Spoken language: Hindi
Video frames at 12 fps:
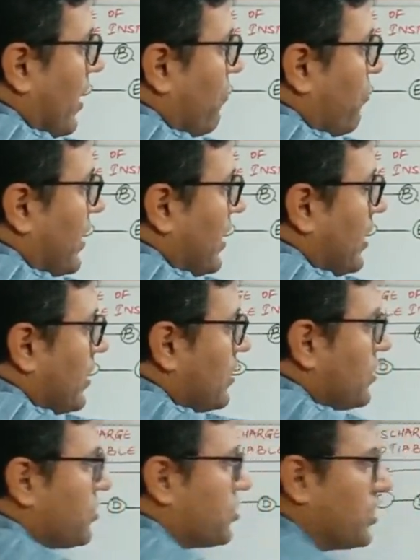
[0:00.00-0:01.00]
एफ ने
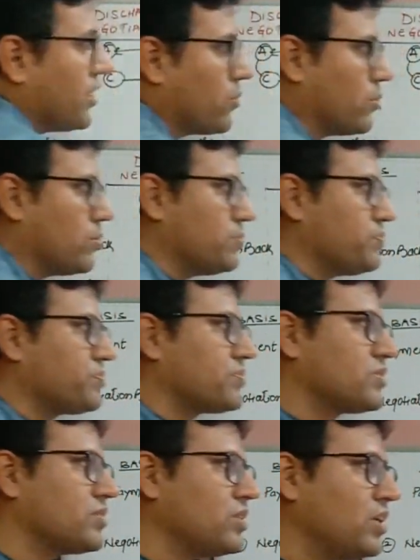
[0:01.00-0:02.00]
जी को
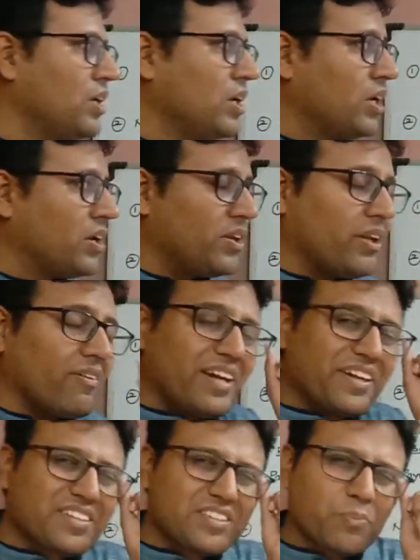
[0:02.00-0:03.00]
नाउ
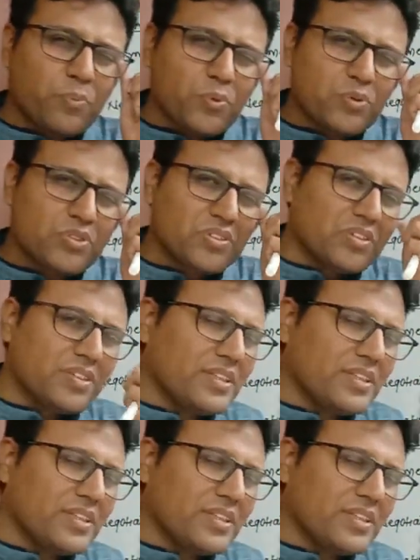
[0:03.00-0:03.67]
लेट अस सपोज